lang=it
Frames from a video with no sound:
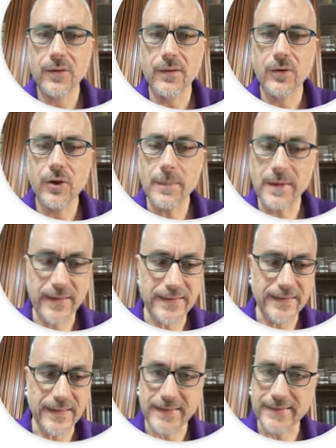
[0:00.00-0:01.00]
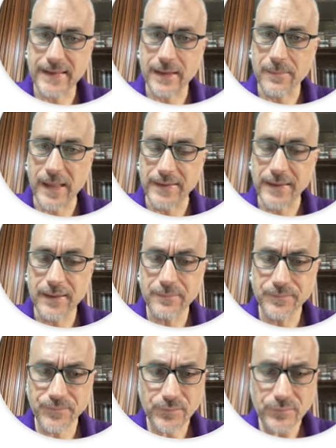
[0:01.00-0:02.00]
come vedi dalla
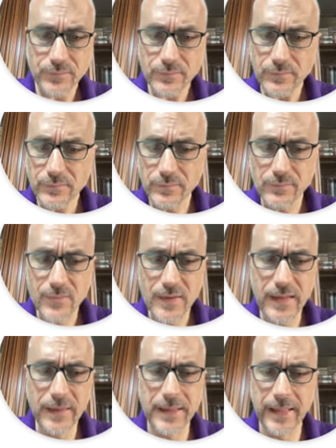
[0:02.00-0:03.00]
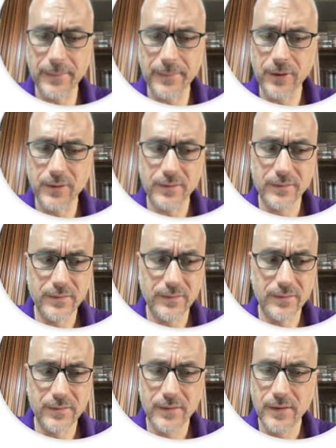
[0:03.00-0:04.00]
schermata, abbiamo
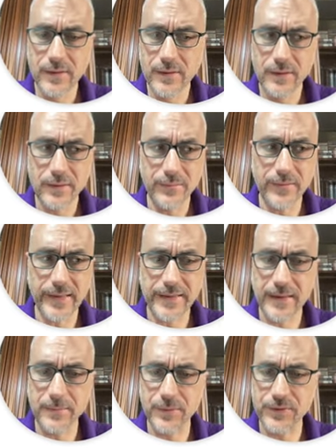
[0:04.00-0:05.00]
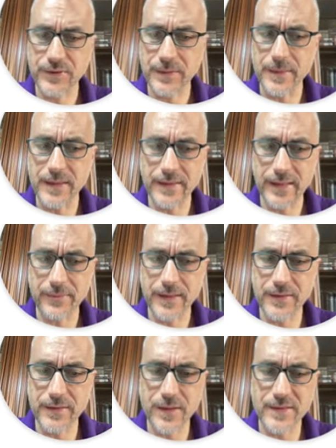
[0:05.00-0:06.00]
varie possibilità.
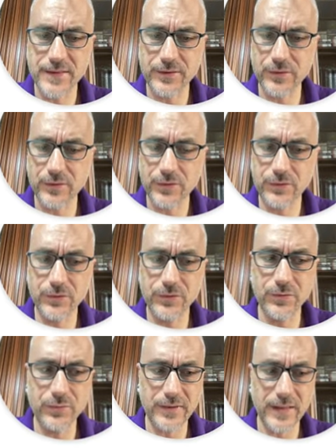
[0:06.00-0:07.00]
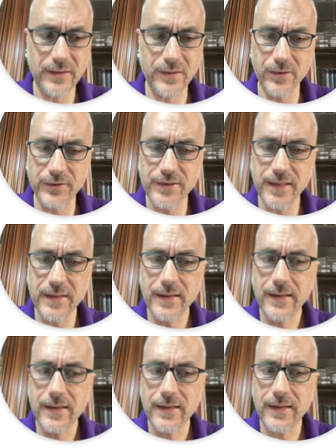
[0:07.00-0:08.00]
Vedi, queste sono tutte cose
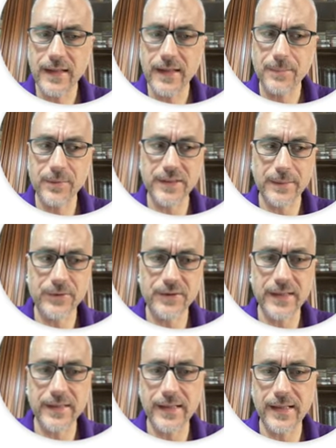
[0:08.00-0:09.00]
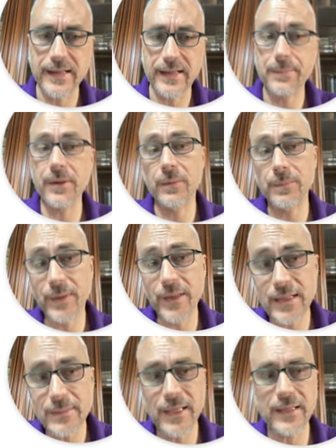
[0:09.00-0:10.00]
che possiamo scaricare, però
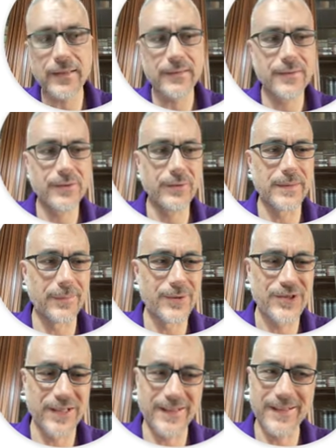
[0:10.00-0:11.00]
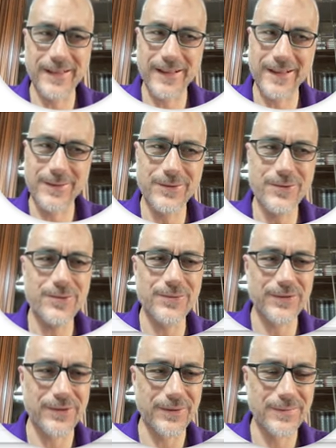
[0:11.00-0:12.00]
prima dobbiamo scegliere l'account
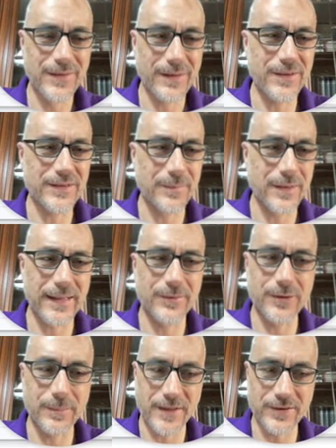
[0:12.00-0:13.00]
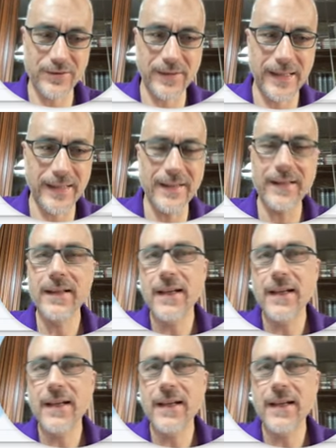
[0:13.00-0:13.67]
giusto. Questo è il mio account personale.